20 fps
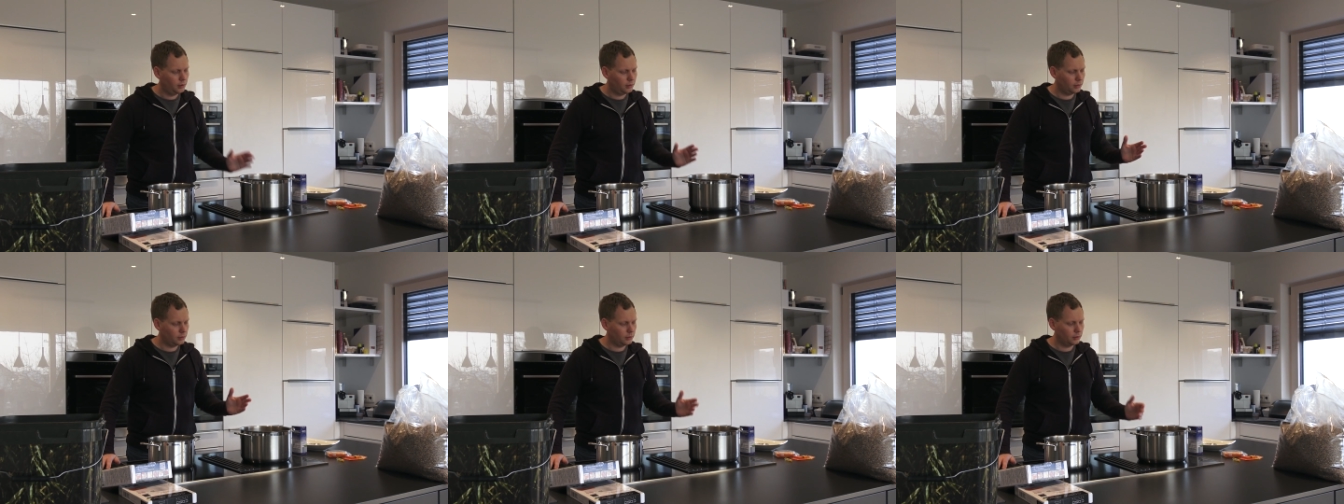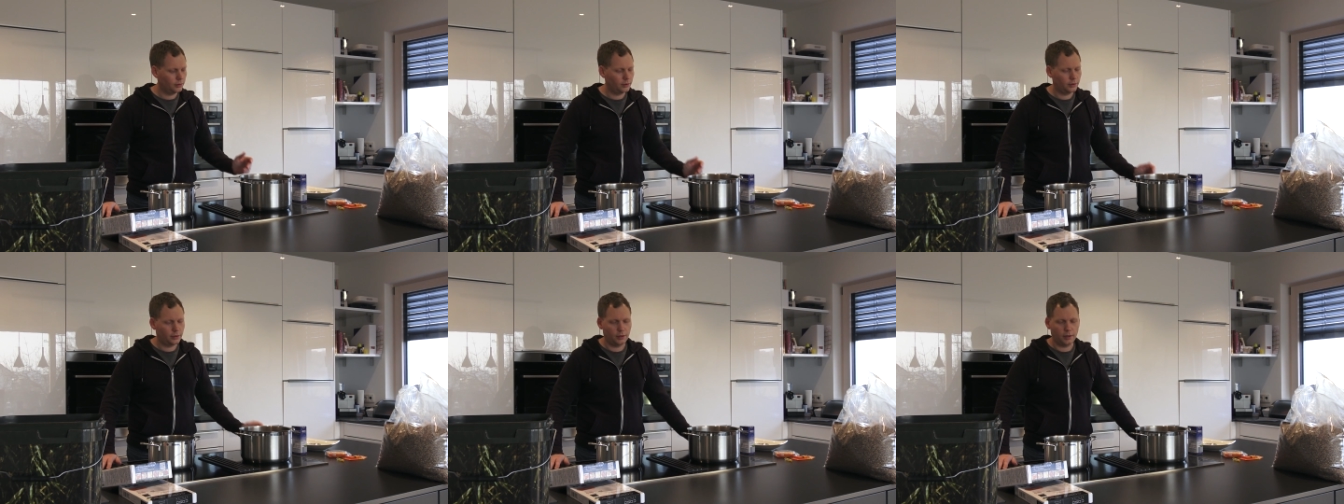
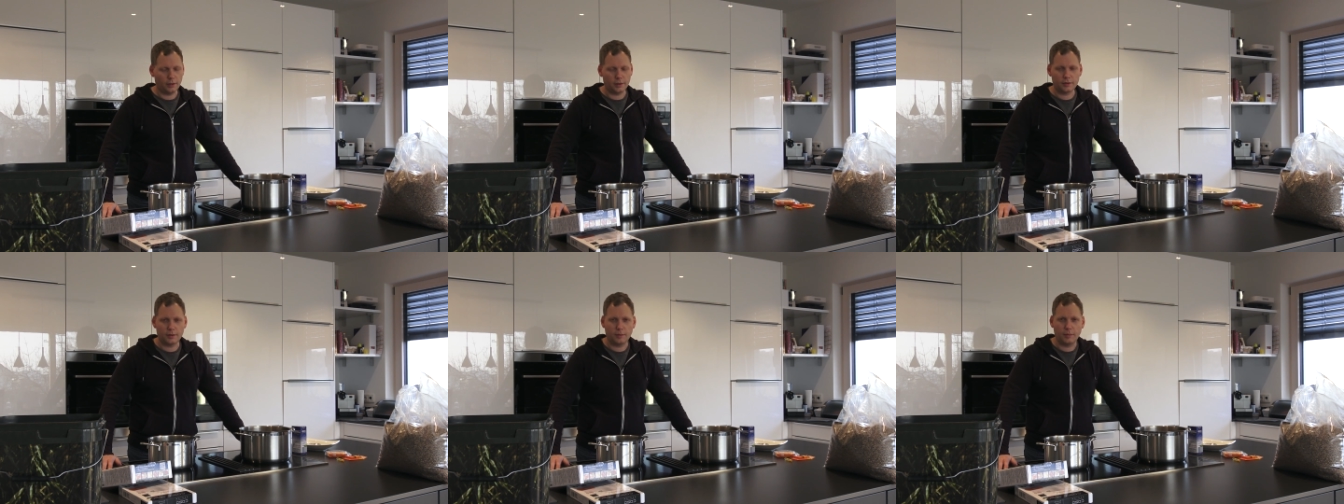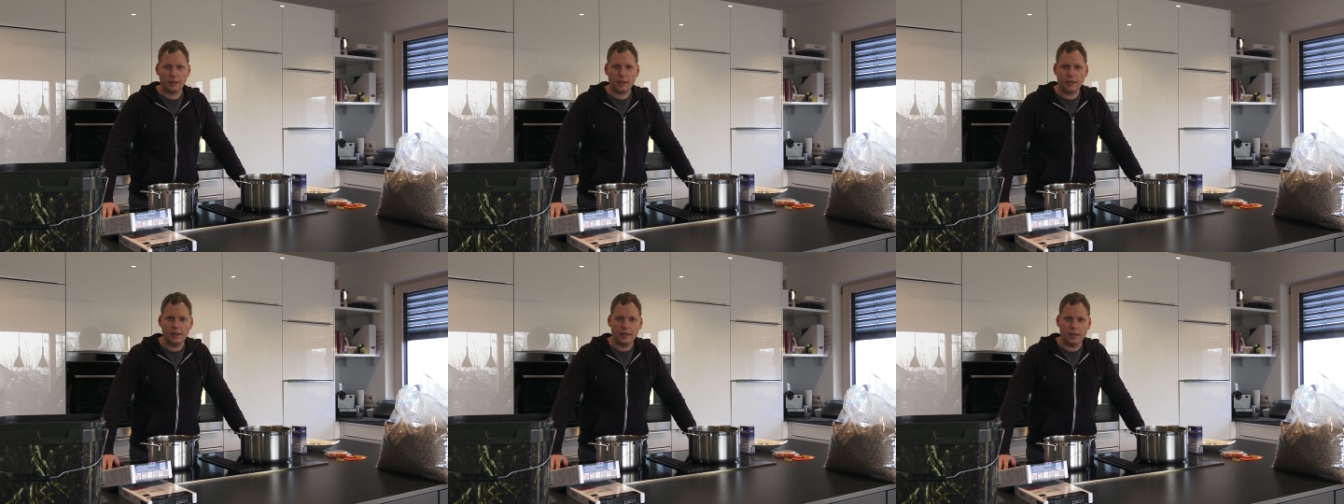und ja, ich sag
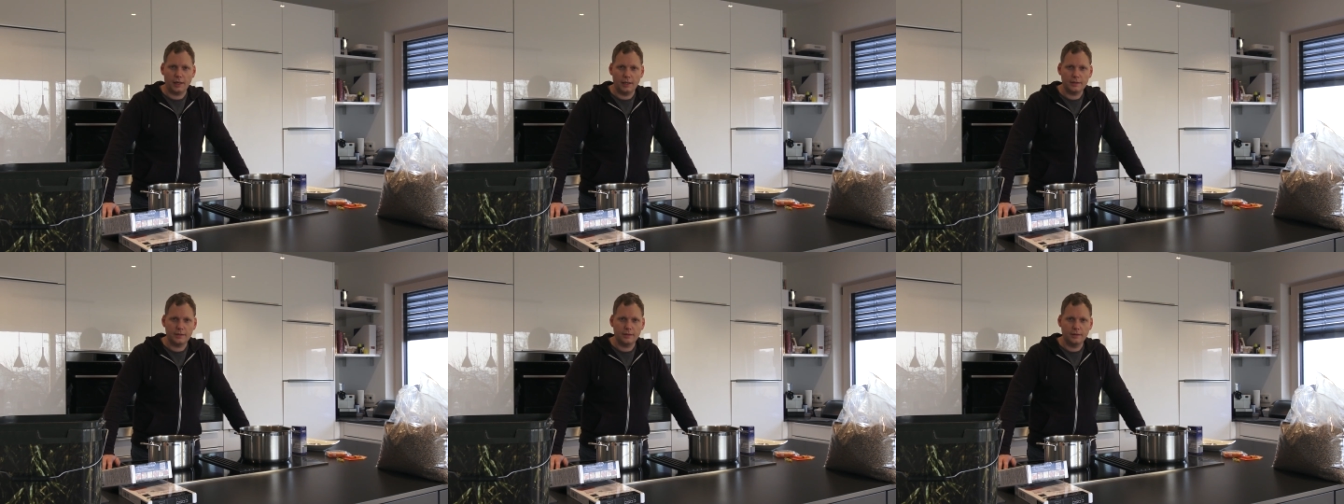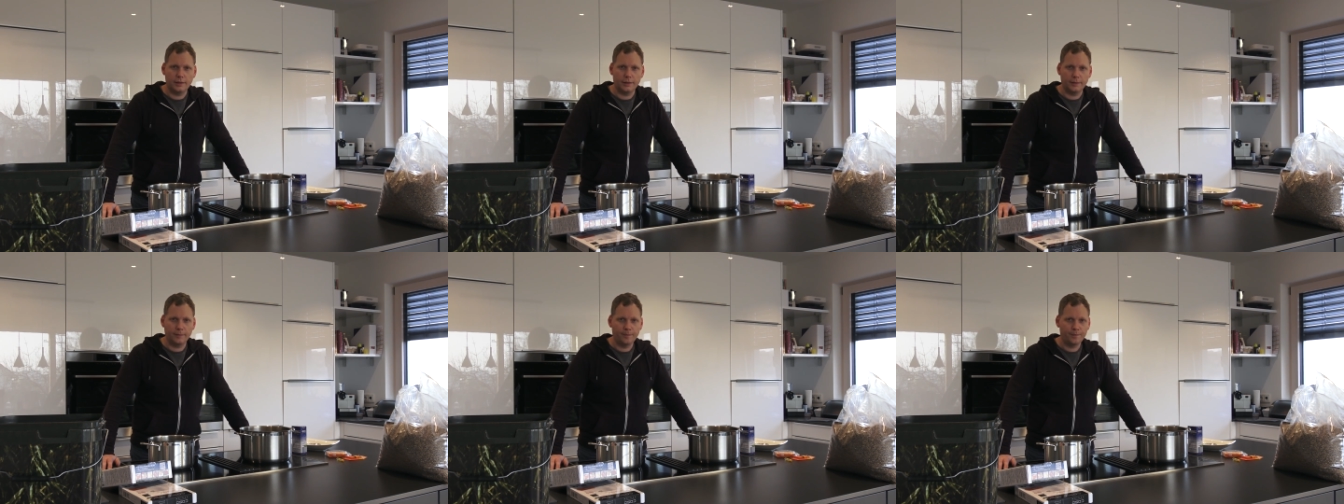mal keine
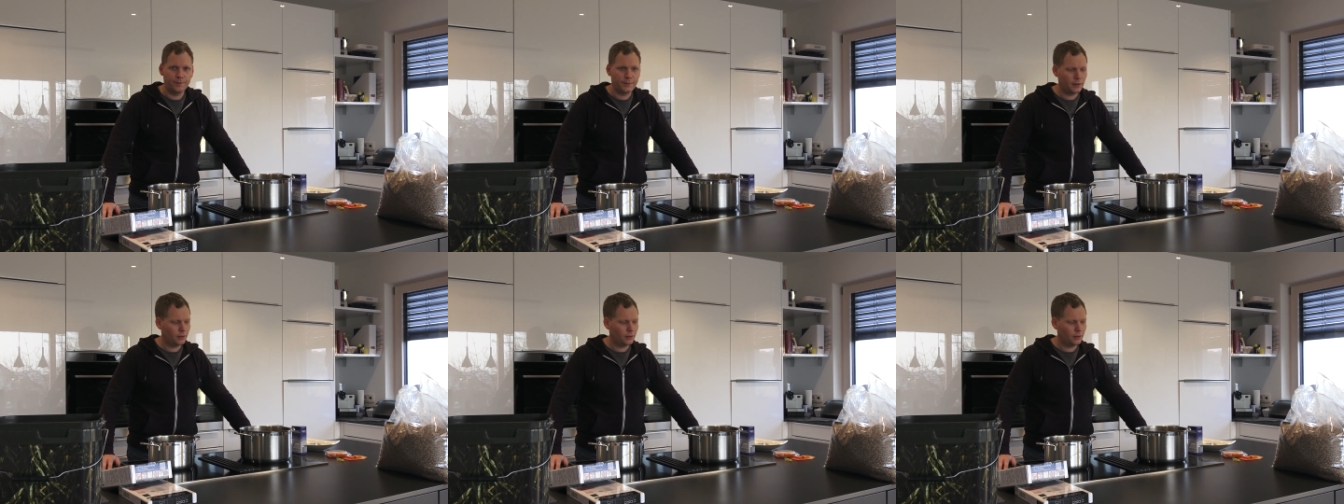einzelnen.